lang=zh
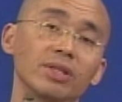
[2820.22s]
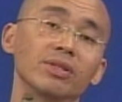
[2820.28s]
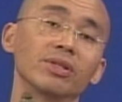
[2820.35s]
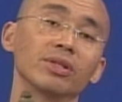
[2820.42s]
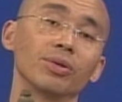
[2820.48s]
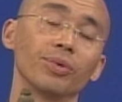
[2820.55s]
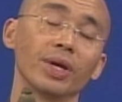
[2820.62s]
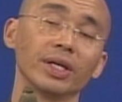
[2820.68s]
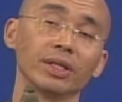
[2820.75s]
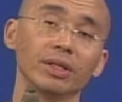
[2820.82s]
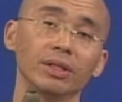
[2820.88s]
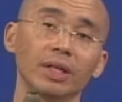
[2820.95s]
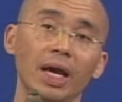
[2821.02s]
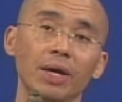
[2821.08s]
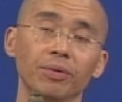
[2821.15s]
不只是政治
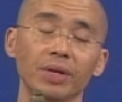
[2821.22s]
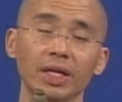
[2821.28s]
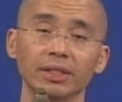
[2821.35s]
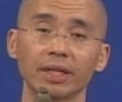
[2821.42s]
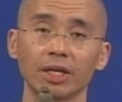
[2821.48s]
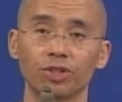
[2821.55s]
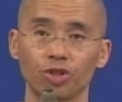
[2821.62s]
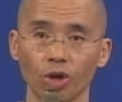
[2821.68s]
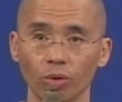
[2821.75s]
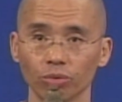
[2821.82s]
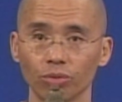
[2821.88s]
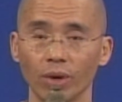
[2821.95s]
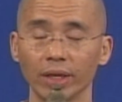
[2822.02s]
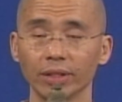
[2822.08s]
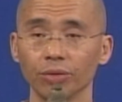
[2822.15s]
的原因，还有内
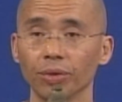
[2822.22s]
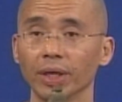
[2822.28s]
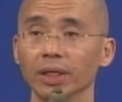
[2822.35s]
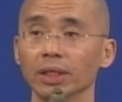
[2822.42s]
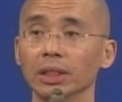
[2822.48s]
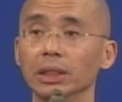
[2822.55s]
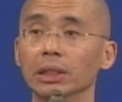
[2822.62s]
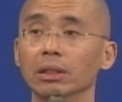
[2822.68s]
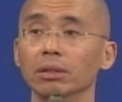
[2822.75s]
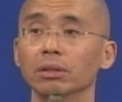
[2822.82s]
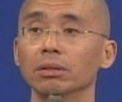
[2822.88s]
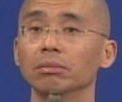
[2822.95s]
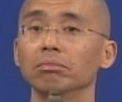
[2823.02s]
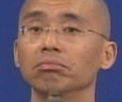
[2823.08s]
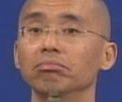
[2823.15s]
在教团的原
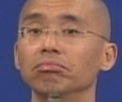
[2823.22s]
因，